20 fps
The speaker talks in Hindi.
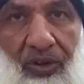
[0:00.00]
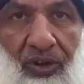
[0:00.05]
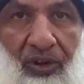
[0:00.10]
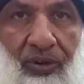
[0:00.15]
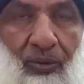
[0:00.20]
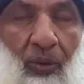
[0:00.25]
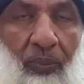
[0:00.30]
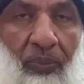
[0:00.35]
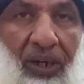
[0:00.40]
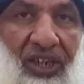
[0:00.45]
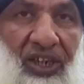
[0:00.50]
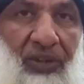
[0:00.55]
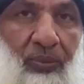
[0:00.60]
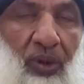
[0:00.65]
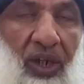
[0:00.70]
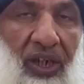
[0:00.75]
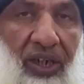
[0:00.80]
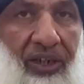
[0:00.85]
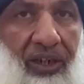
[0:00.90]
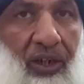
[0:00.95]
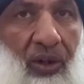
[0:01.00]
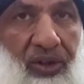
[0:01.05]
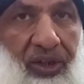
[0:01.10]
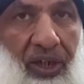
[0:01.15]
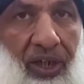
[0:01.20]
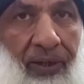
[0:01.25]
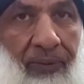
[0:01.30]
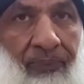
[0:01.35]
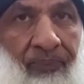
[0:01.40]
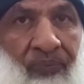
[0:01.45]
जिसम को पारिश पूरा करना
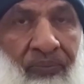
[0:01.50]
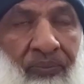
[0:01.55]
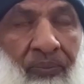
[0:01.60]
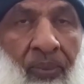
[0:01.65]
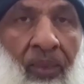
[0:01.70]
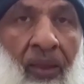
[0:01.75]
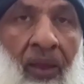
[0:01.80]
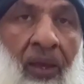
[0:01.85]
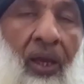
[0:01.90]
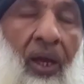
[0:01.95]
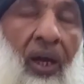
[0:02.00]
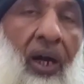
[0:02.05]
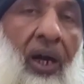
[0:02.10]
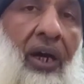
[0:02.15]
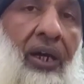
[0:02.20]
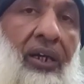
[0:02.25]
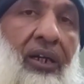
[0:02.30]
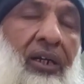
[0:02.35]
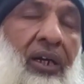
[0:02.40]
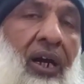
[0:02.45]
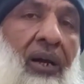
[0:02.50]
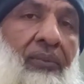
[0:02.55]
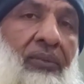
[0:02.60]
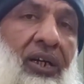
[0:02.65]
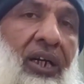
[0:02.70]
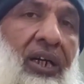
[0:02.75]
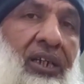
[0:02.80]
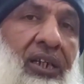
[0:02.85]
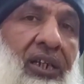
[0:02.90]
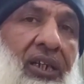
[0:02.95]
होता है हर
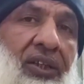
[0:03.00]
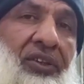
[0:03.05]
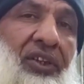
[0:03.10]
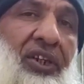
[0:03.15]
काम का ही